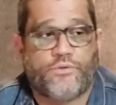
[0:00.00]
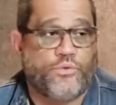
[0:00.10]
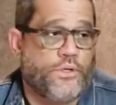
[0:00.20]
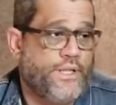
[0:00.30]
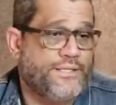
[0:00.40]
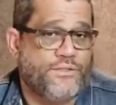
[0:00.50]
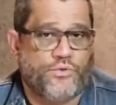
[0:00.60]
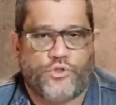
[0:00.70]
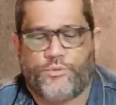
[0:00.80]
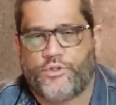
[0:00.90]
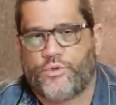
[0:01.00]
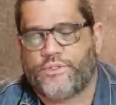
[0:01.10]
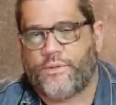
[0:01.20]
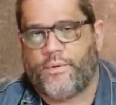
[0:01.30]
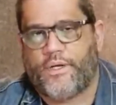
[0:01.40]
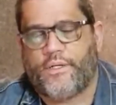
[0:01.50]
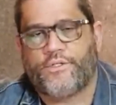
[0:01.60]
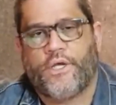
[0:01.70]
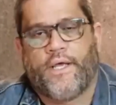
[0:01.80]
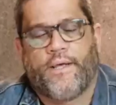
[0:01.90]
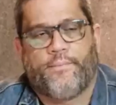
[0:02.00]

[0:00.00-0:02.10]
Mas nessas últimas duas semanas,